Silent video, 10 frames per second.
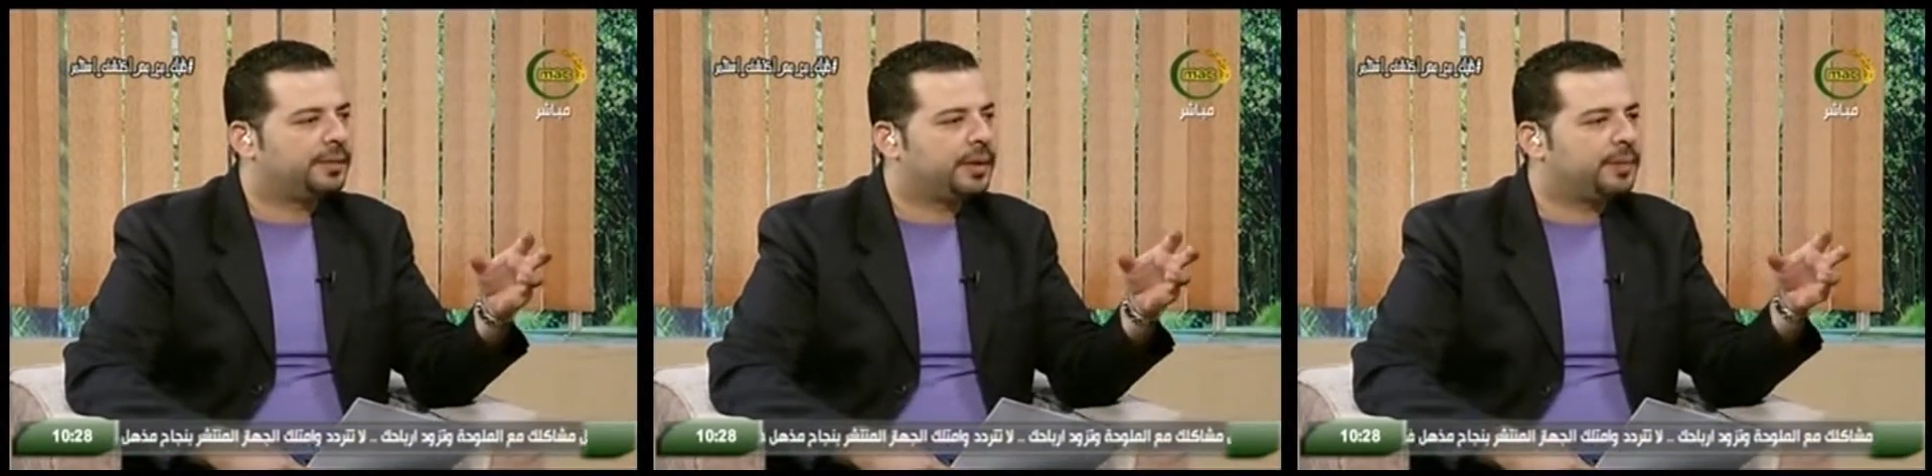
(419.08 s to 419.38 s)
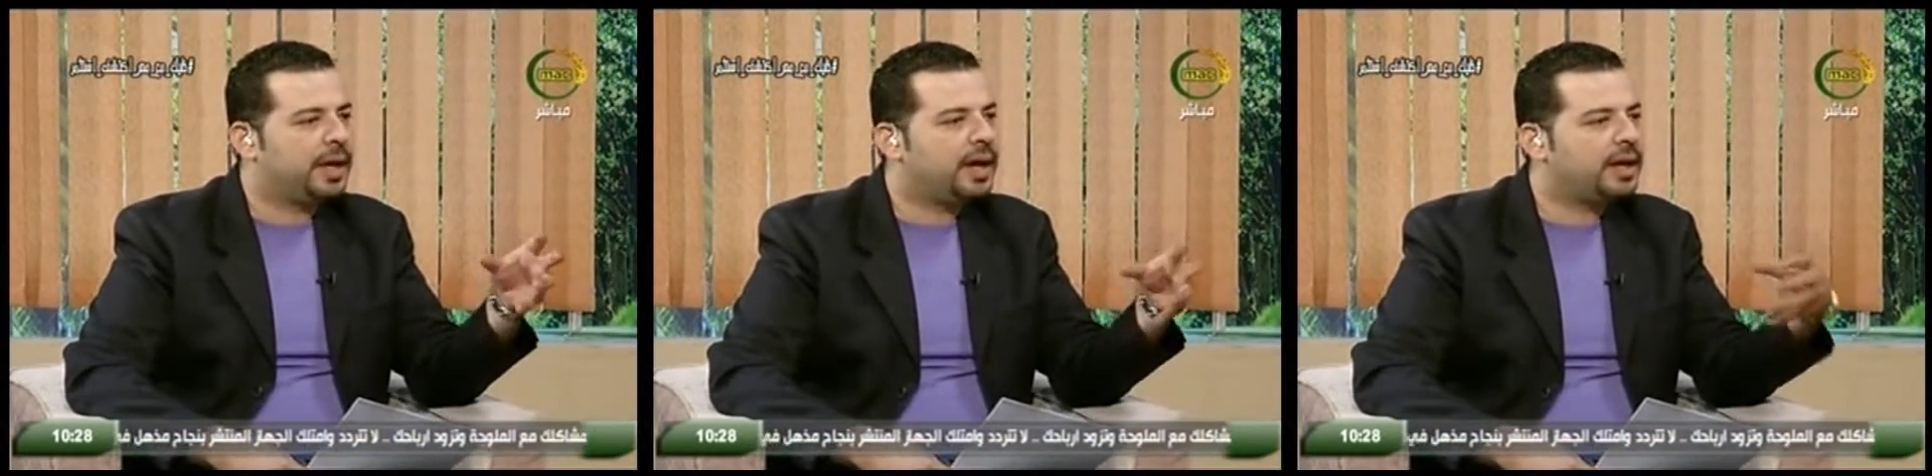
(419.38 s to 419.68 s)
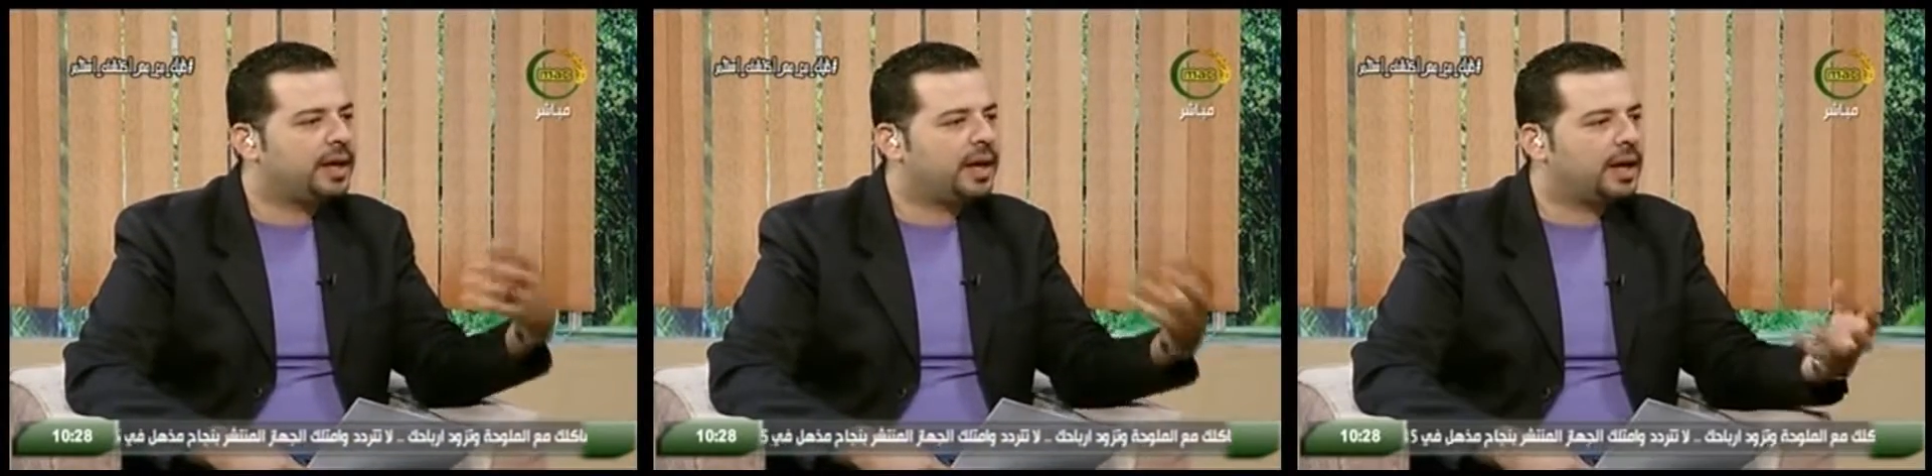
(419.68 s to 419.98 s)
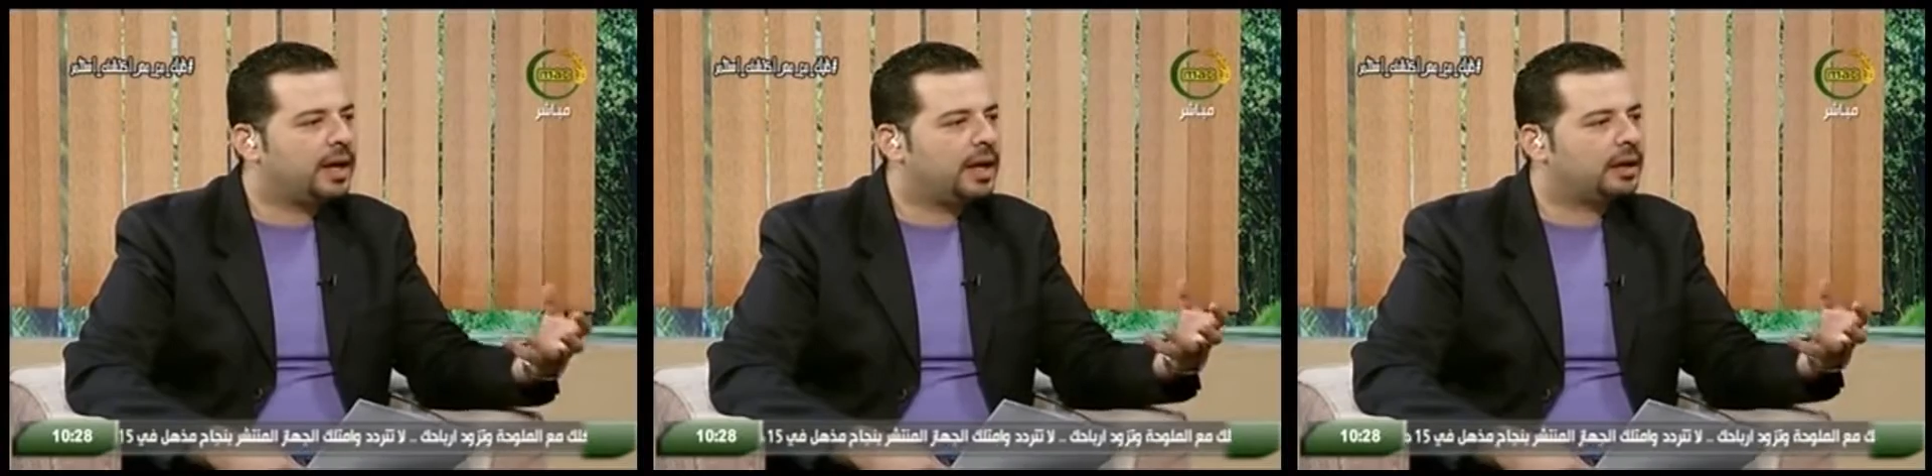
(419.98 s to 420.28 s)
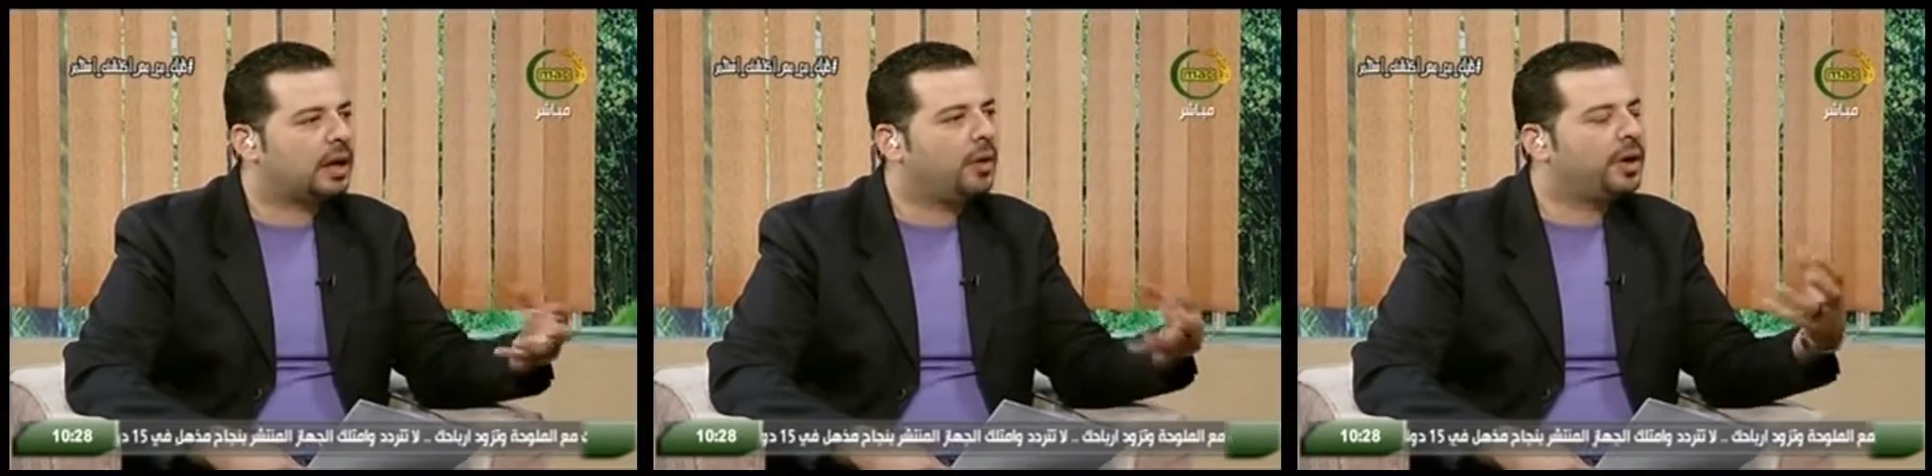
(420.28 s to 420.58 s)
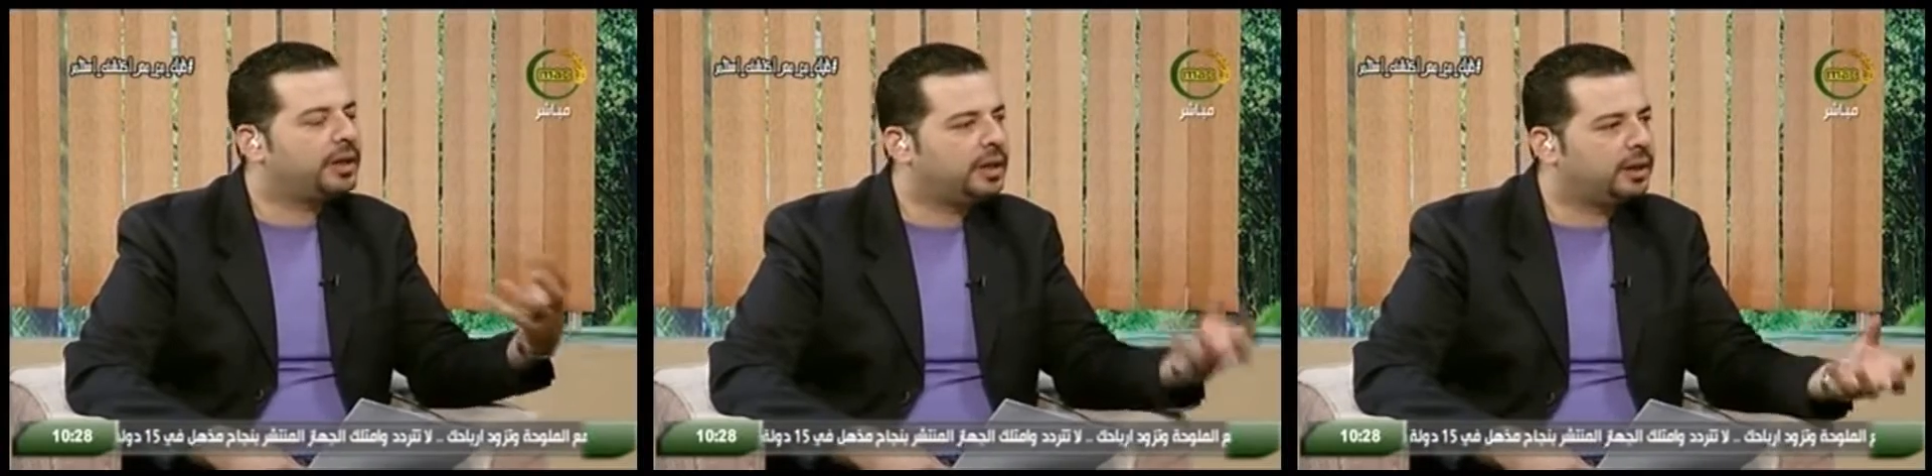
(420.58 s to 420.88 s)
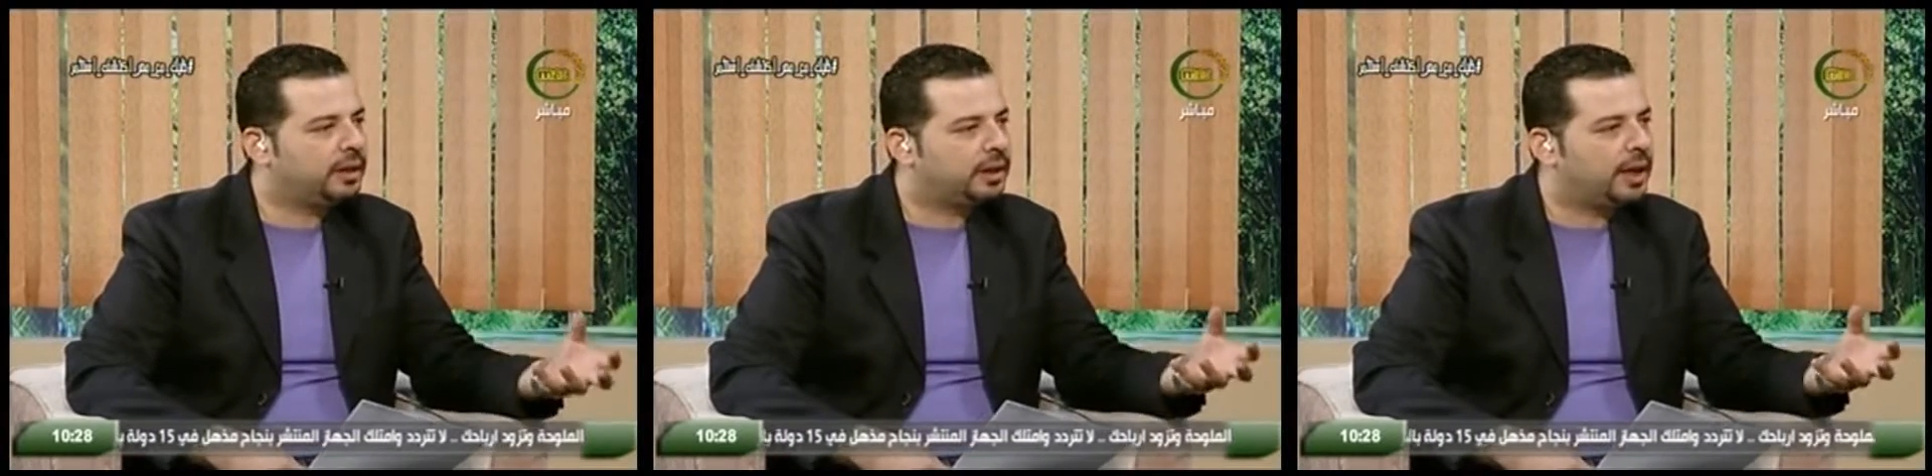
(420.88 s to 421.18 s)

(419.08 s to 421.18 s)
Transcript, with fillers: ما هي آه، القوانين